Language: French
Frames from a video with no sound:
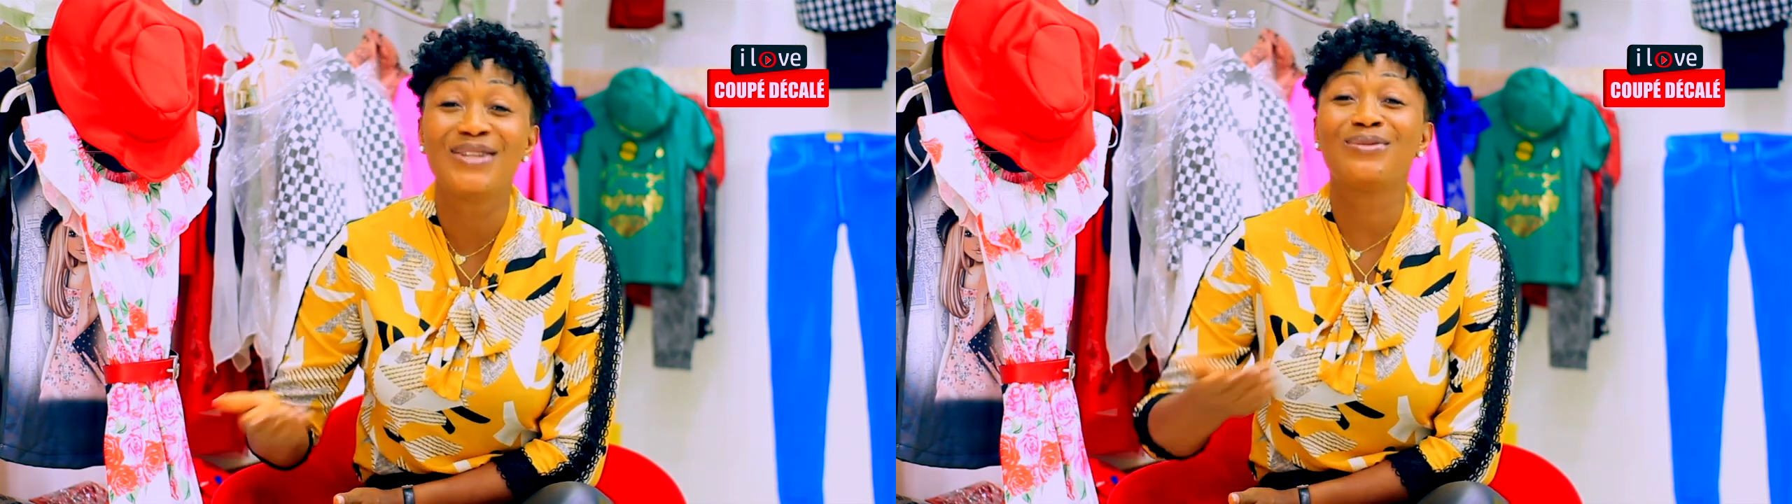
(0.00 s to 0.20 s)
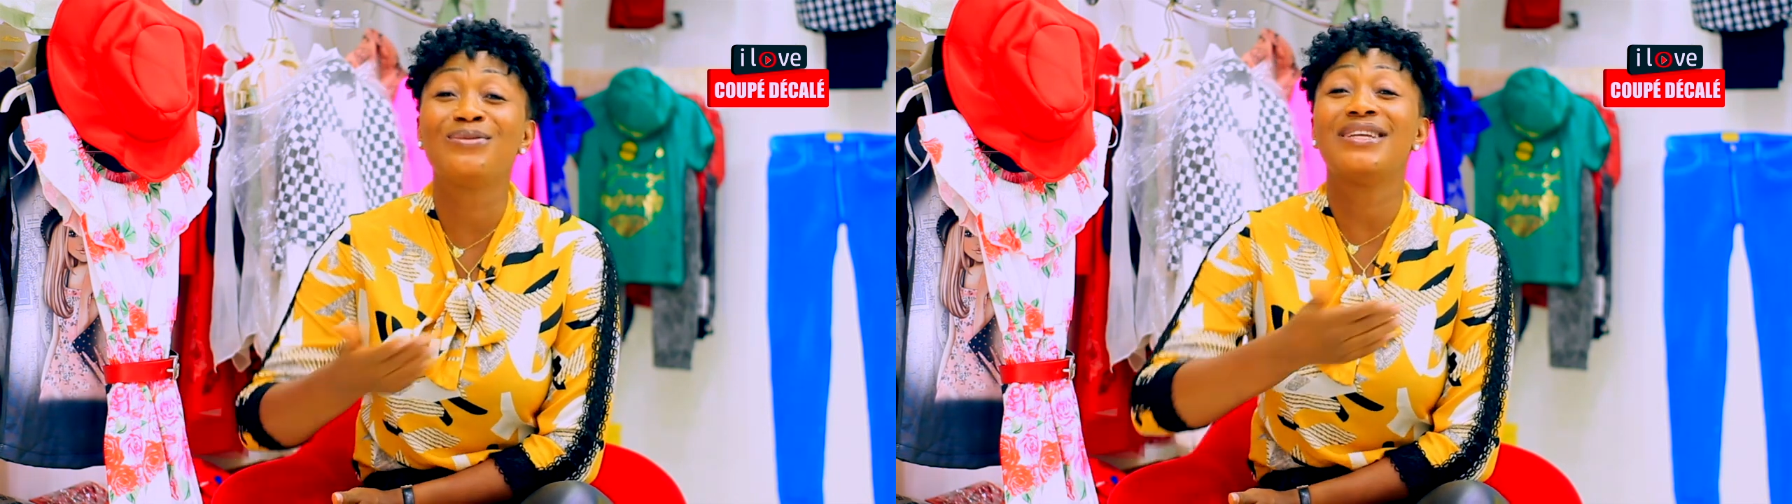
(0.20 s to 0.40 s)

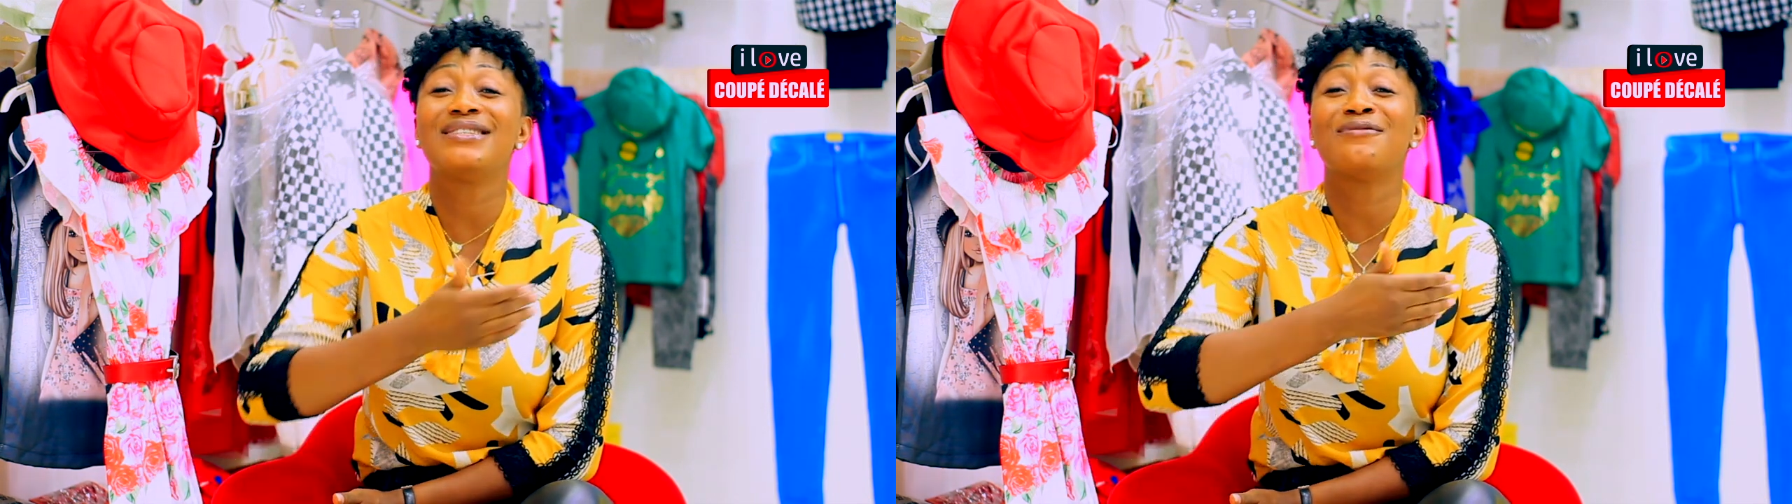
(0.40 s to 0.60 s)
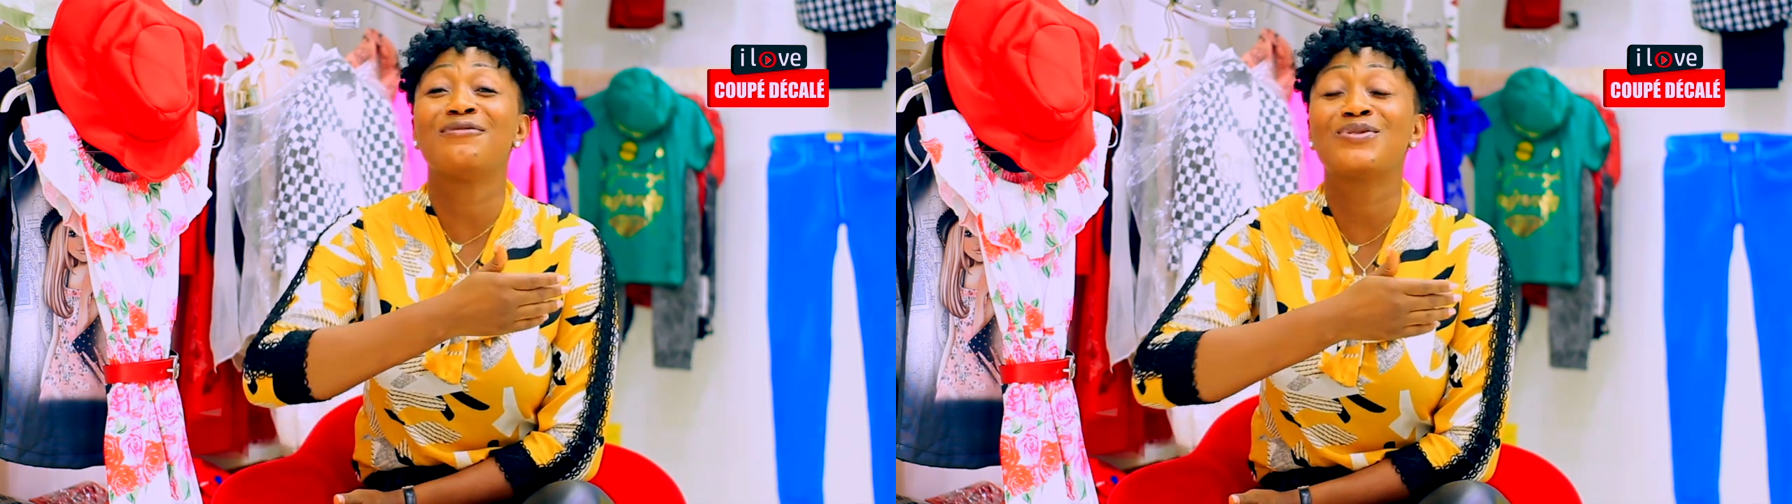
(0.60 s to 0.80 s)
Tous
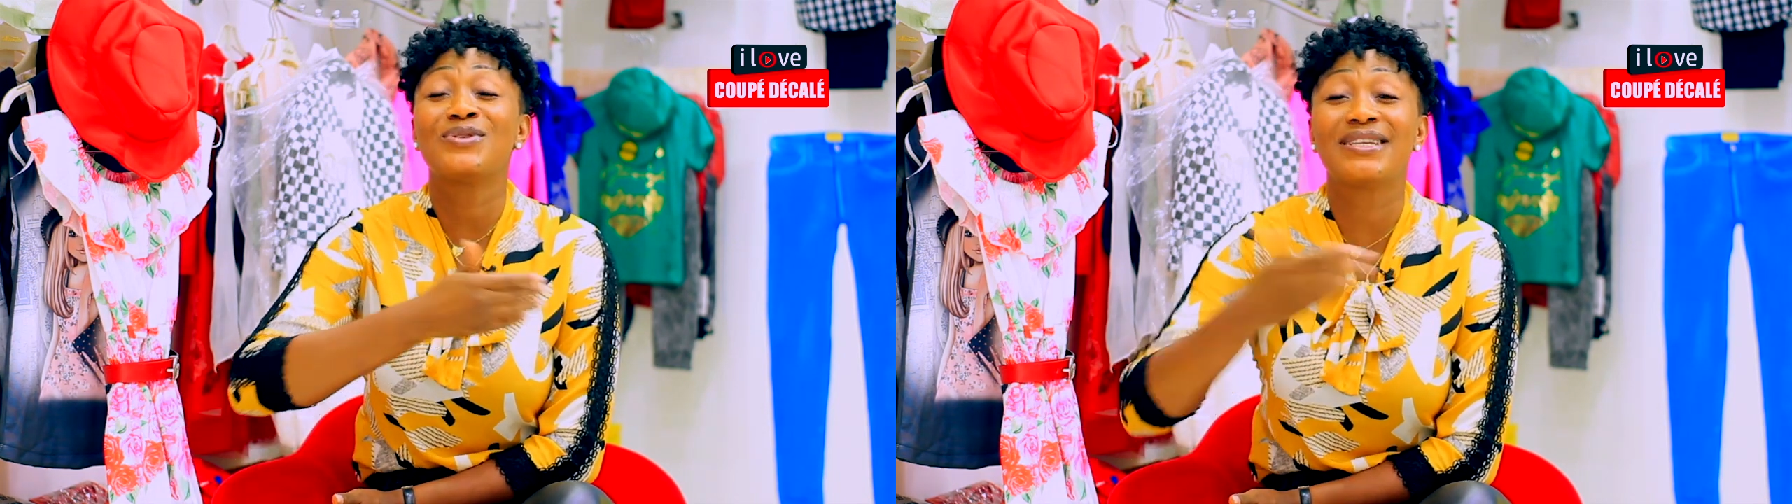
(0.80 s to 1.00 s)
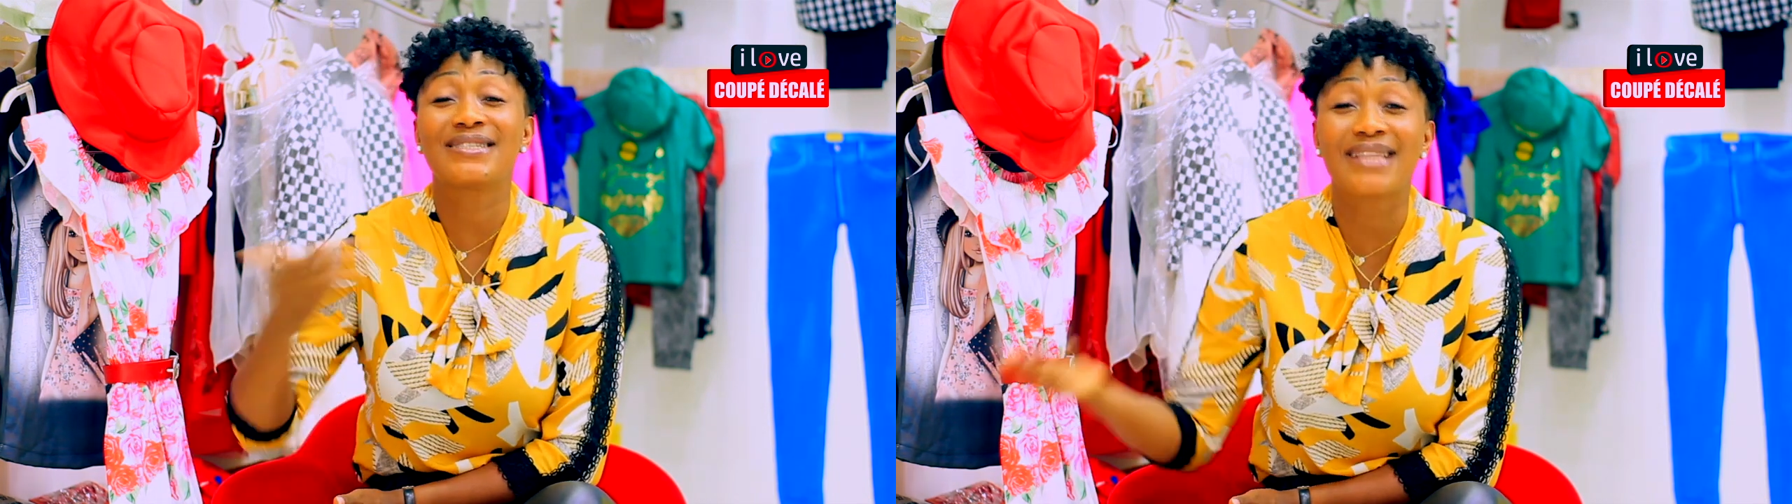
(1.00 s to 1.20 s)
les enfants
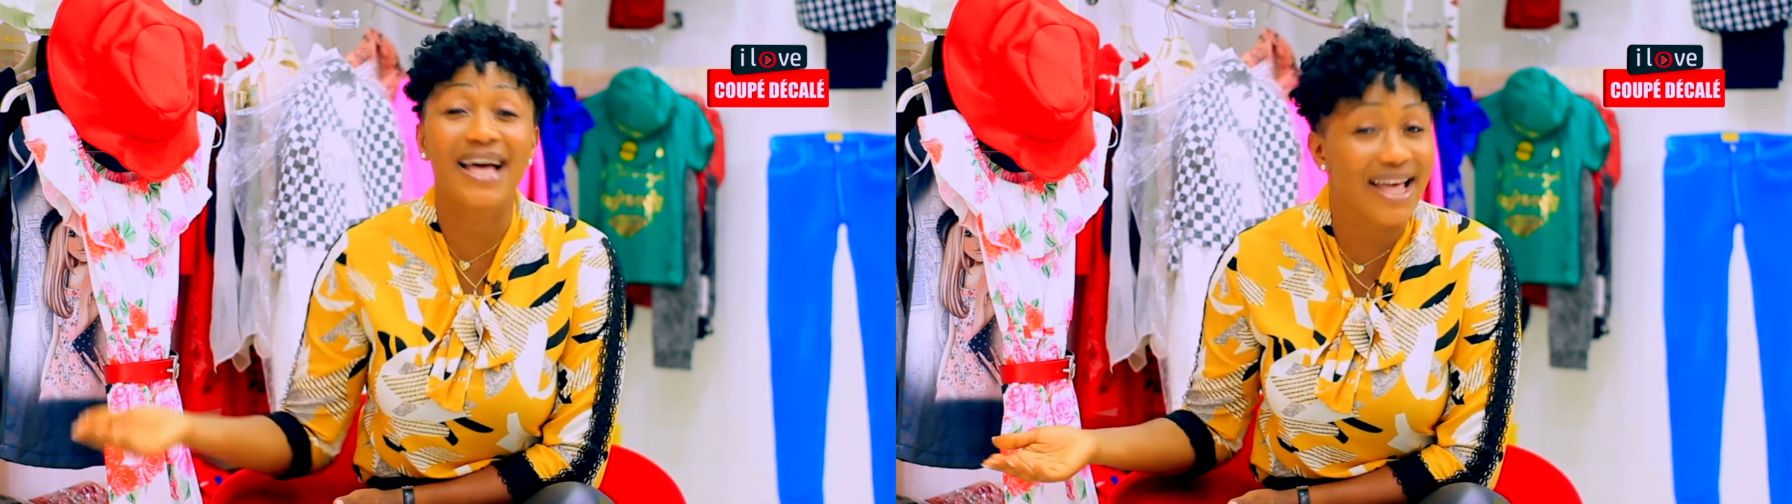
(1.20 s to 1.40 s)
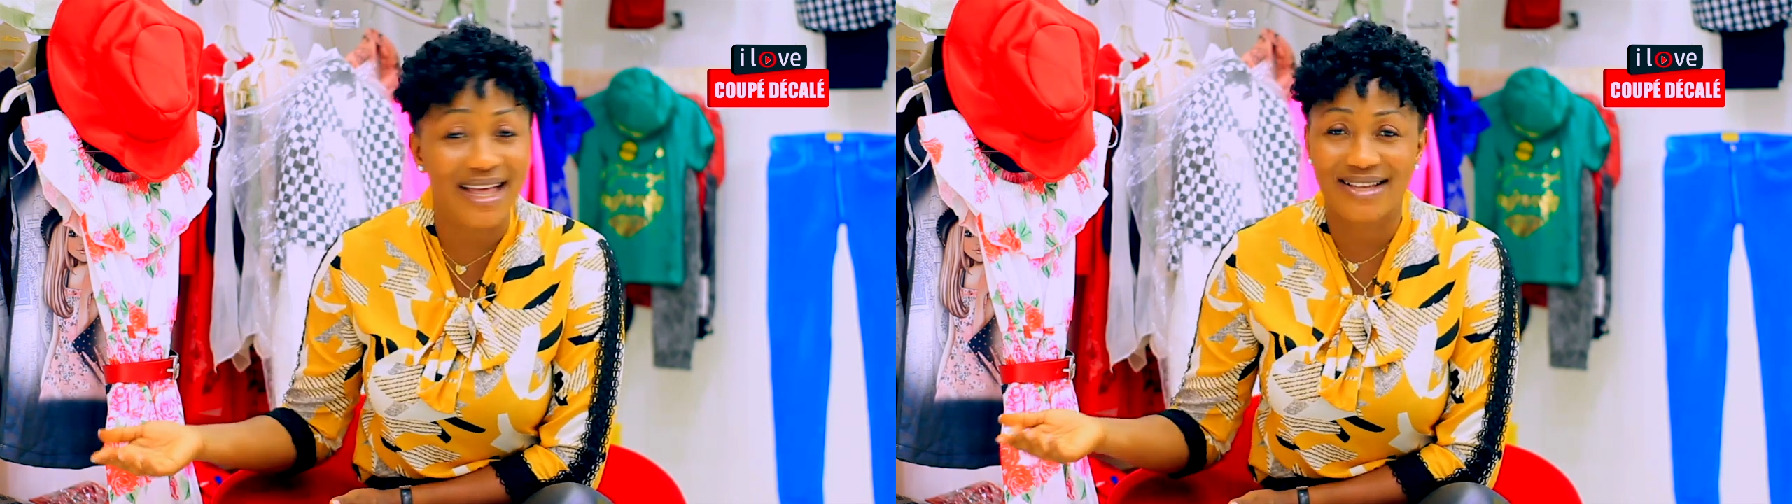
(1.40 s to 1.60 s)
sont des
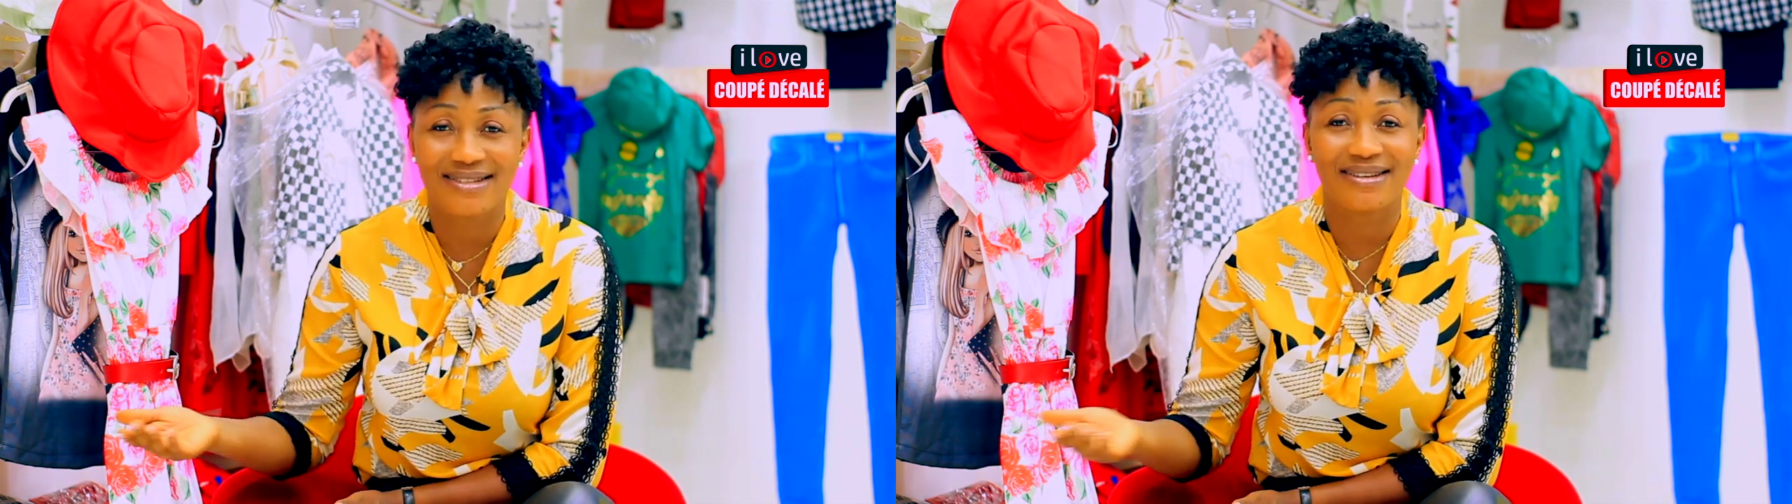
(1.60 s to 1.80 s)
stars.